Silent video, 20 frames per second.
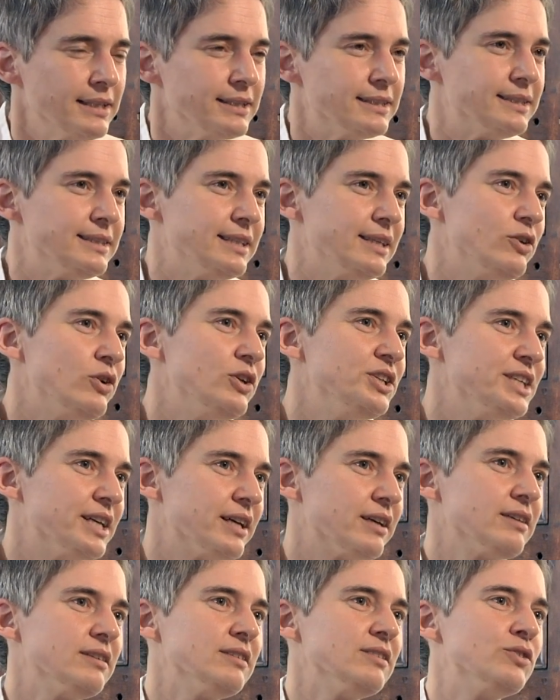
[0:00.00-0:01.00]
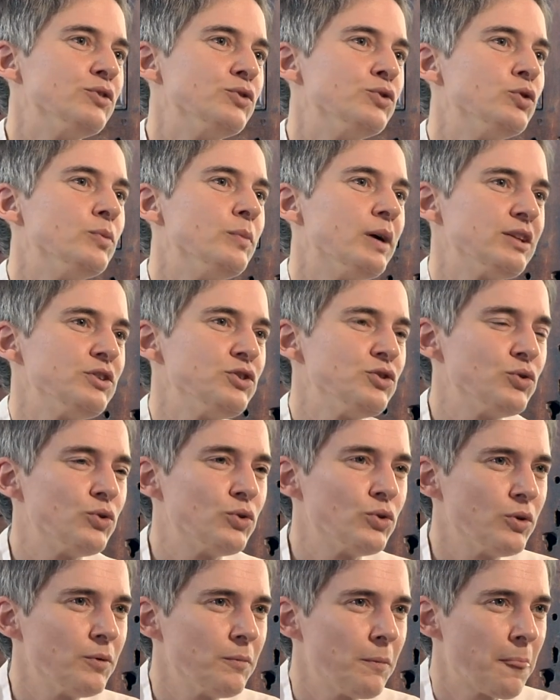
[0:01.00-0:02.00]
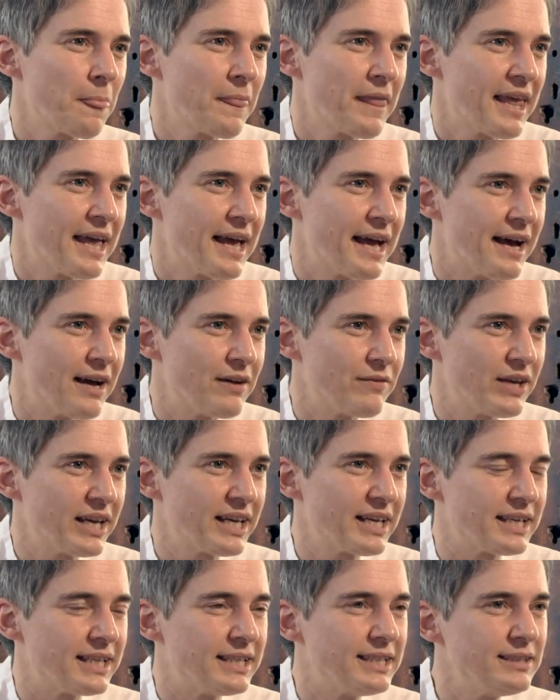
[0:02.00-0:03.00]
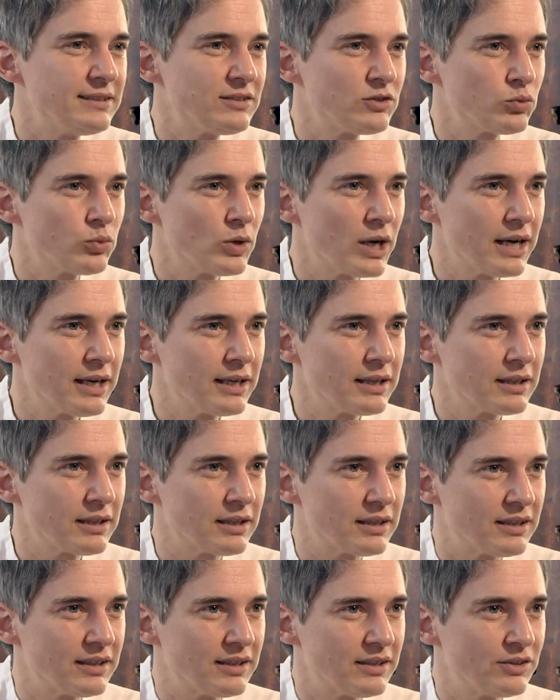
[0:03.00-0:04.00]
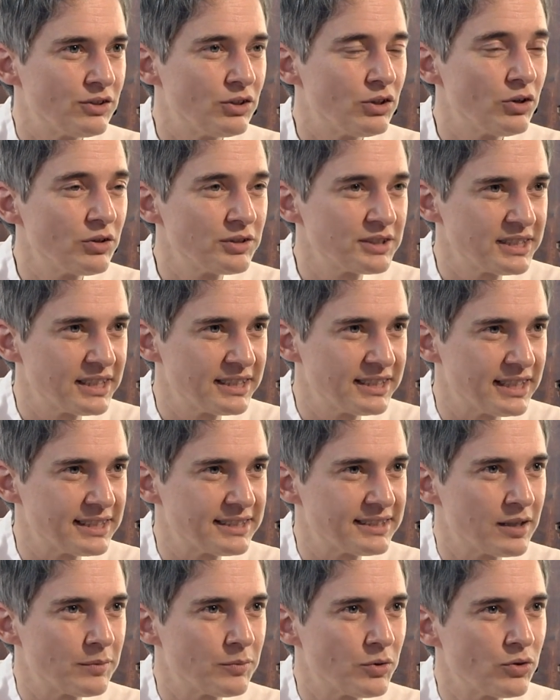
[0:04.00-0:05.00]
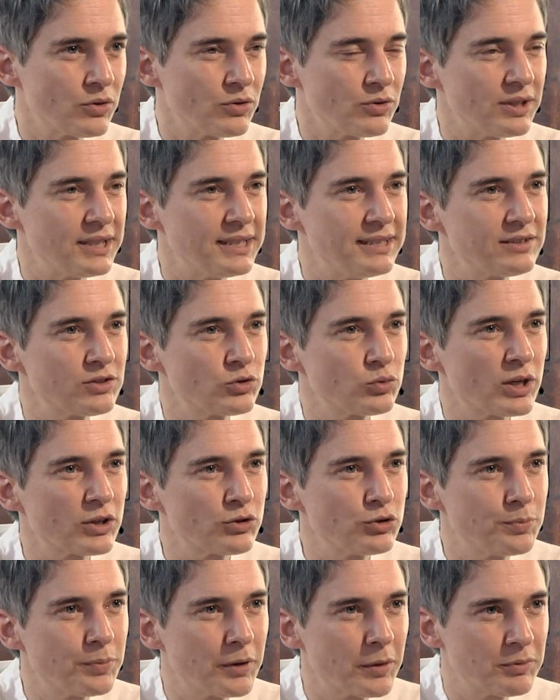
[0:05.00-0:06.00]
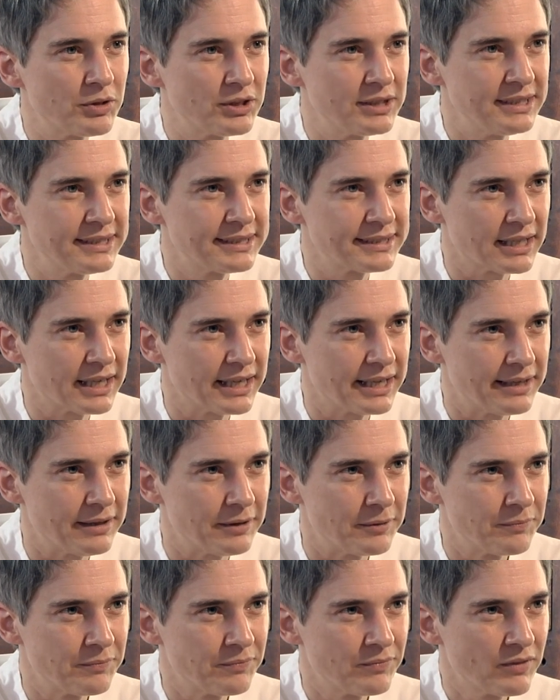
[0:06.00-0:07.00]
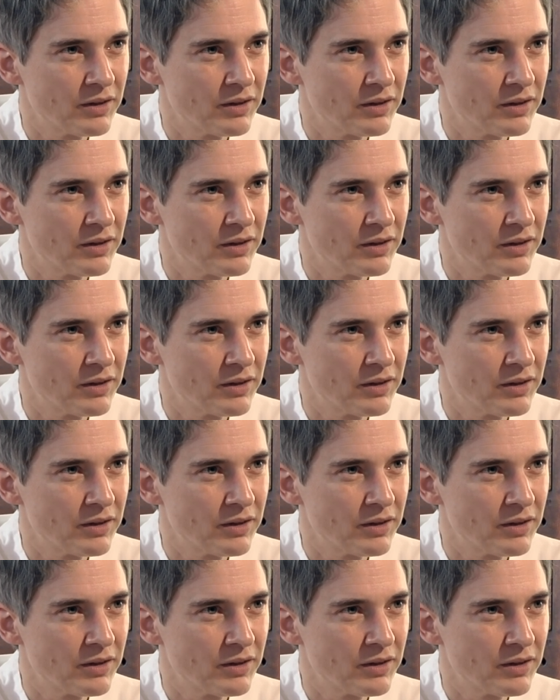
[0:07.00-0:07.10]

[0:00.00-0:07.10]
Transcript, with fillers: c'est le lien de Matthieu avec l'histoire de l'Ancien Testament l'histoire du peuple d'Israël.